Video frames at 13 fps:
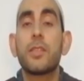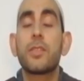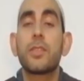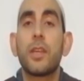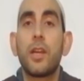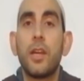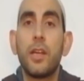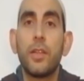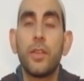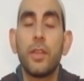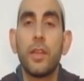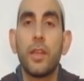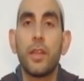
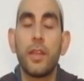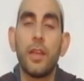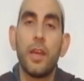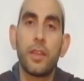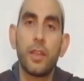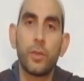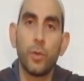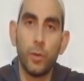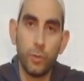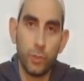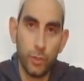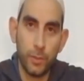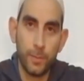الصراط ثلاثة
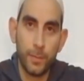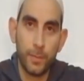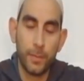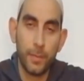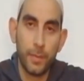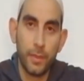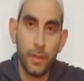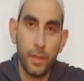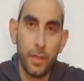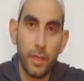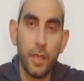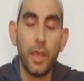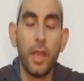أوجه
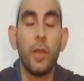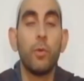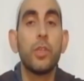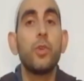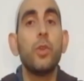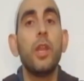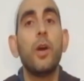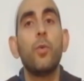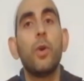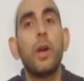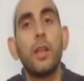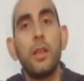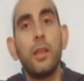الوجه
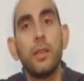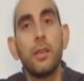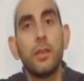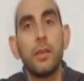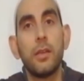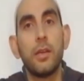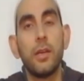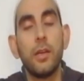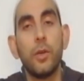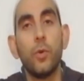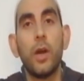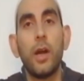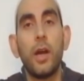الأول
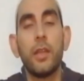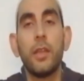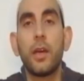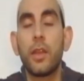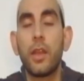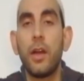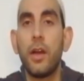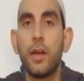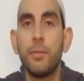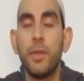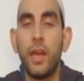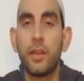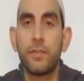هو أن نقرأها
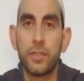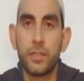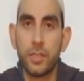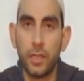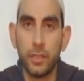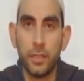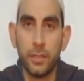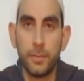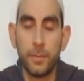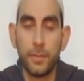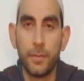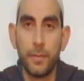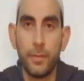بحرف الصاد
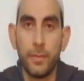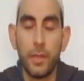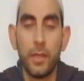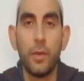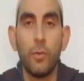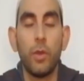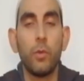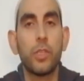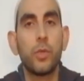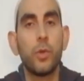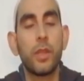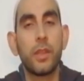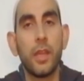
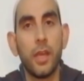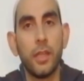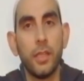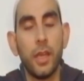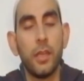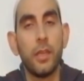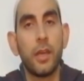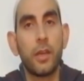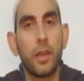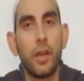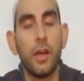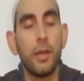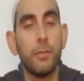والوجه الثاني أن
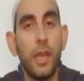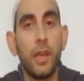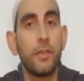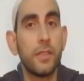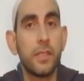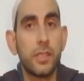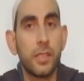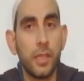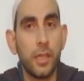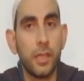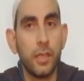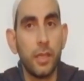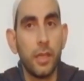نقرأها بحرف
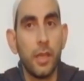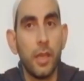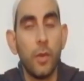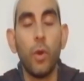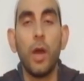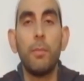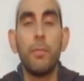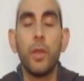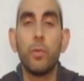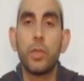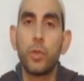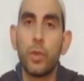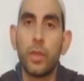السين وأما
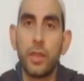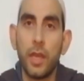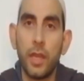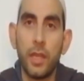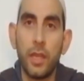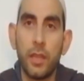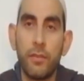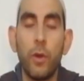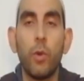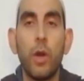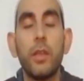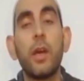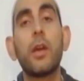الوجه الثالث
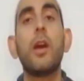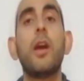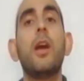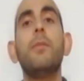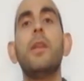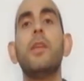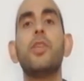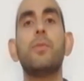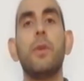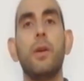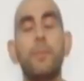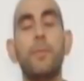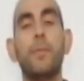فهو أن نقرأها
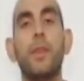بالإشمام